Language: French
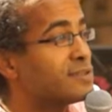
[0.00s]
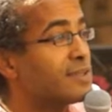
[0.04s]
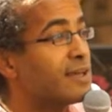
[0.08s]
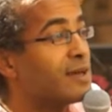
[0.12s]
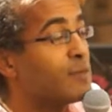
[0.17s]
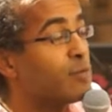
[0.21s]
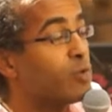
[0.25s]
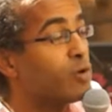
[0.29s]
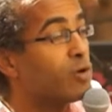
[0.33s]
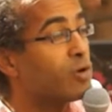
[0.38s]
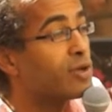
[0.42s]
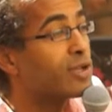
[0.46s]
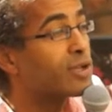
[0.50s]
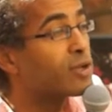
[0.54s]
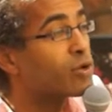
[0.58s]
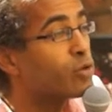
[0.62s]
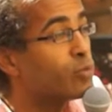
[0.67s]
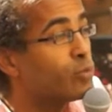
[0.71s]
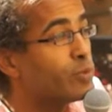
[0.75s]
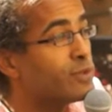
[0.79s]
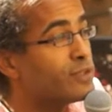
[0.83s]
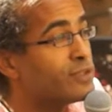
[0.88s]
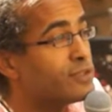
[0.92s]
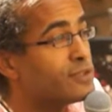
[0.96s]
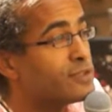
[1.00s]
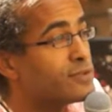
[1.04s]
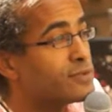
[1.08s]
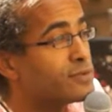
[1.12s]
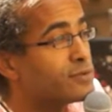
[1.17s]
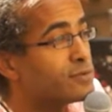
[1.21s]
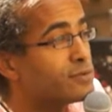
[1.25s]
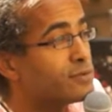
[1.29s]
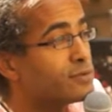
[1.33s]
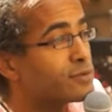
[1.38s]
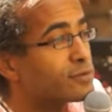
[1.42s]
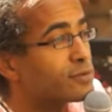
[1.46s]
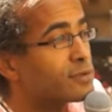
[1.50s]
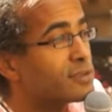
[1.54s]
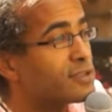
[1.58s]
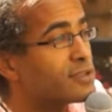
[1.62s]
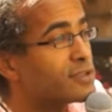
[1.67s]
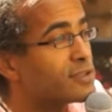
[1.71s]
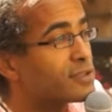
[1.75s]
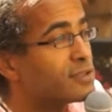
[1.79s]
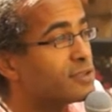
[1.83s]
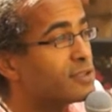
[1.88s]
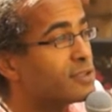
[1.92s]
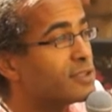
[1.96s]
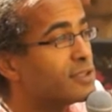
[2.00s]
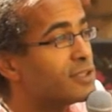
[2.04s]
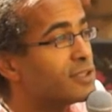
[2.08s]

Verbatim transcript: ça apprend la compétition entre les gens.